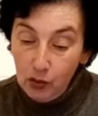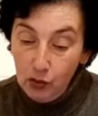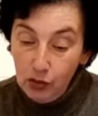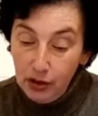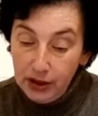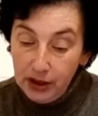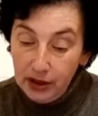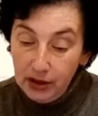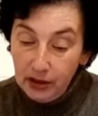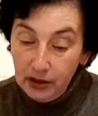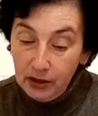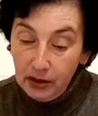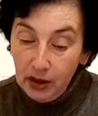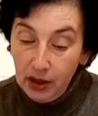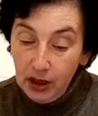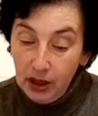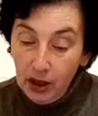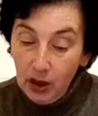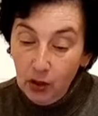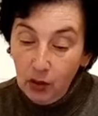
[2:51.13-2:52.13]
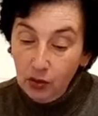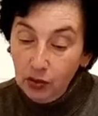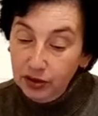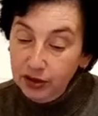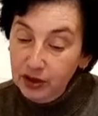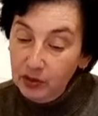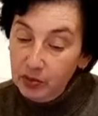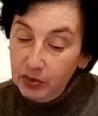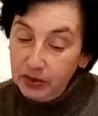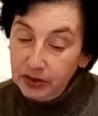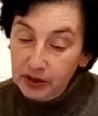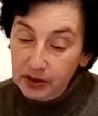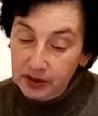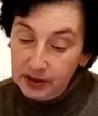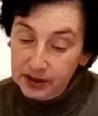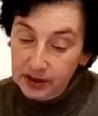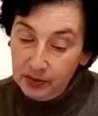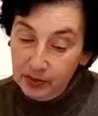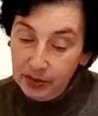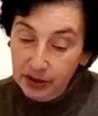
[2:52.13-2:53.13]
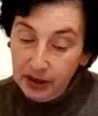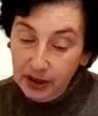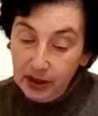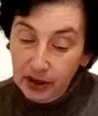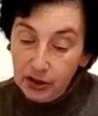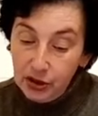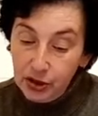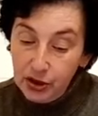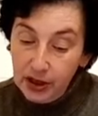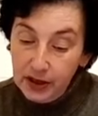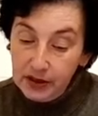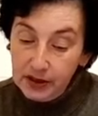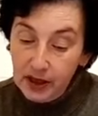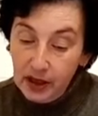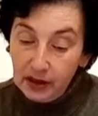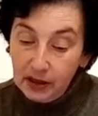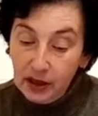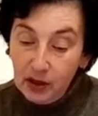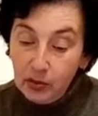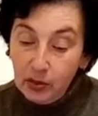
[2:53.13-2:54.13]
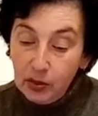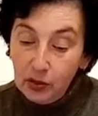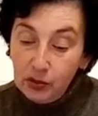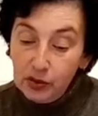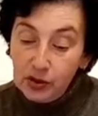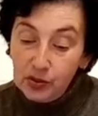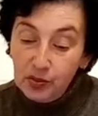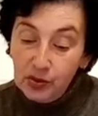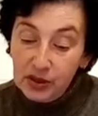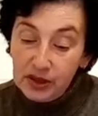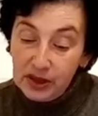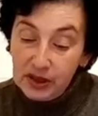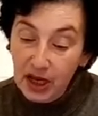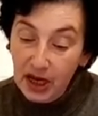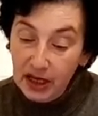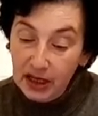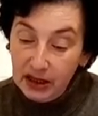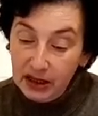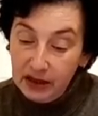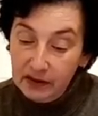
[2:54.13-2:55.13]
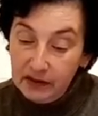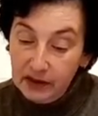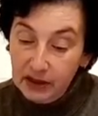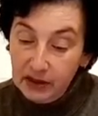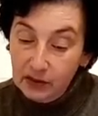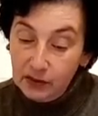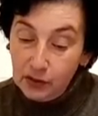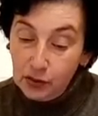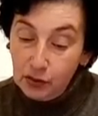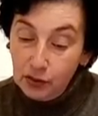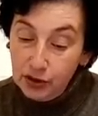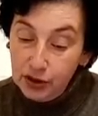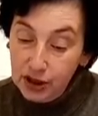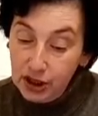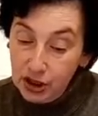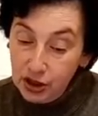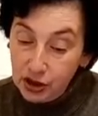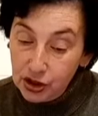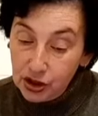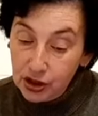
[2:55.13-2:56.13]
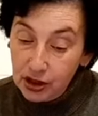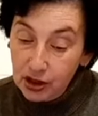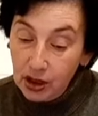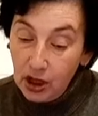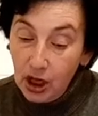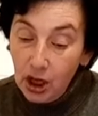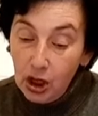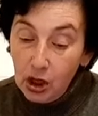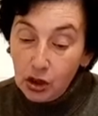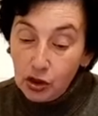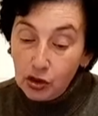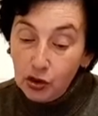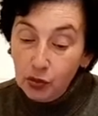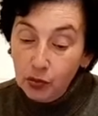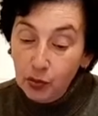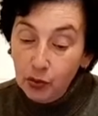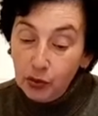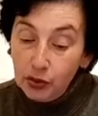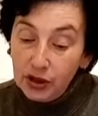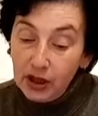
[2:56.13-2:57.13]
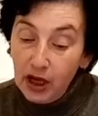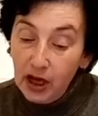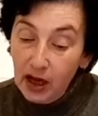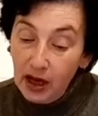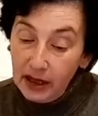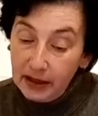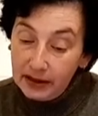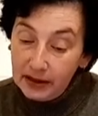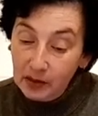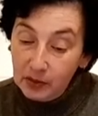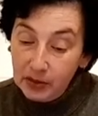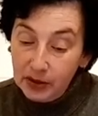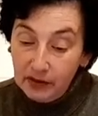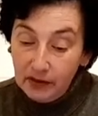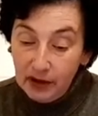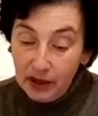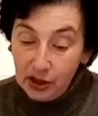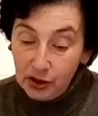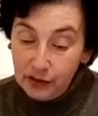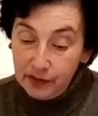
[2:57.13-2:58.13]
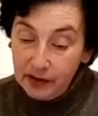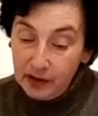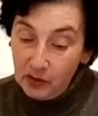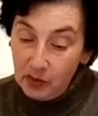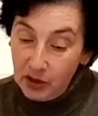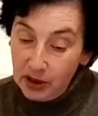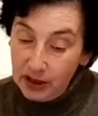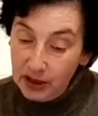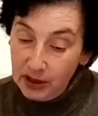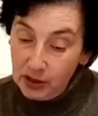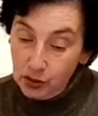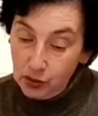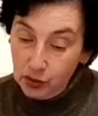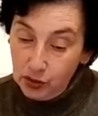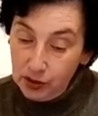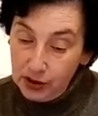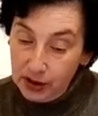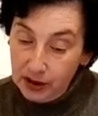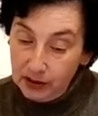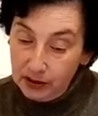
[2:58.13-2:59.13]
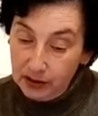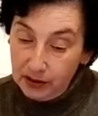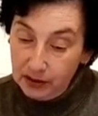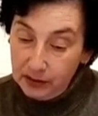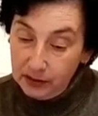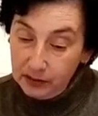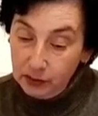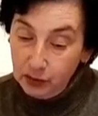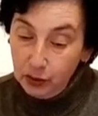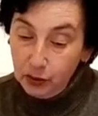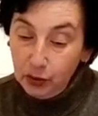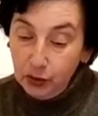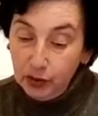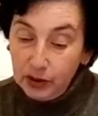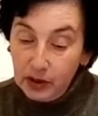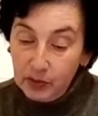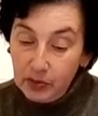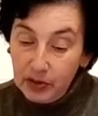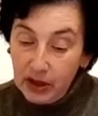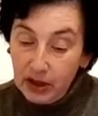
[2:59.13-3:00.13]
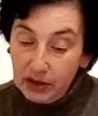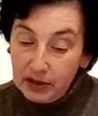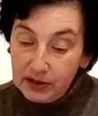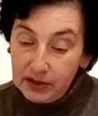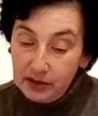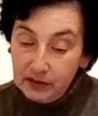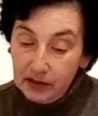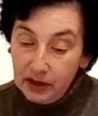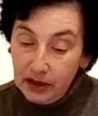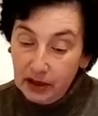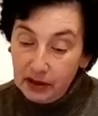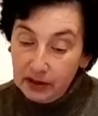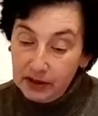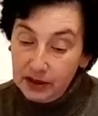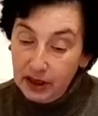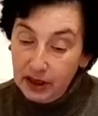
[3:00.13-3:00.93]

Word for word: улья, он не пытался перекричать, а наоборот специально говорил все тише, чтобы хоть как-то привлечь внимание студентов. Но кто-то пялился в экран